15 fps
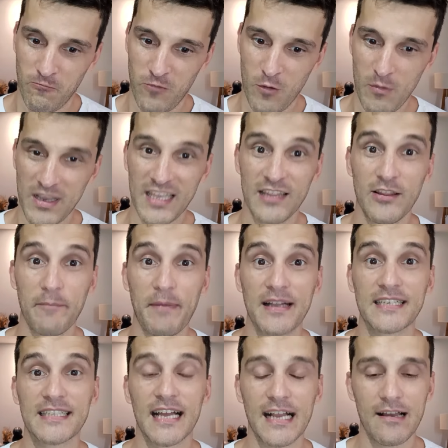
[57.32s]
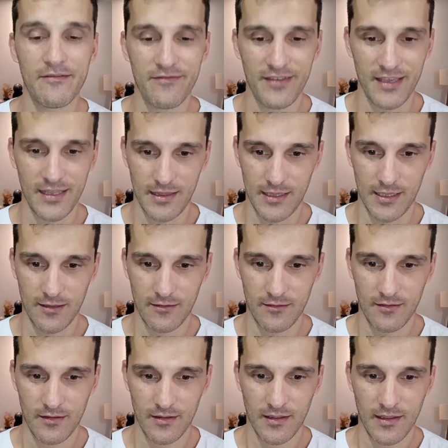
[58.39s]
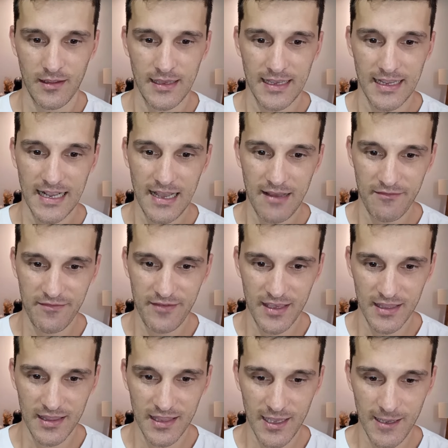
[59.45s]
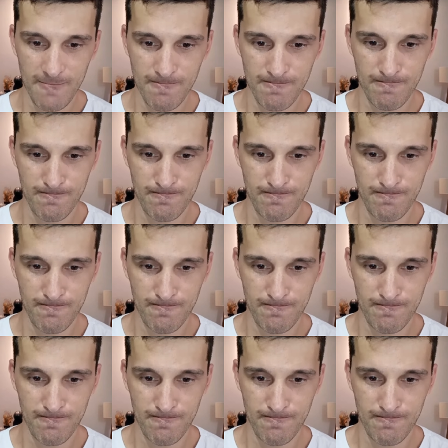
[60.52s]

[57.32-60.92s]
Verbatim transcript: Vamos aqui na parte da gaveta gaveta,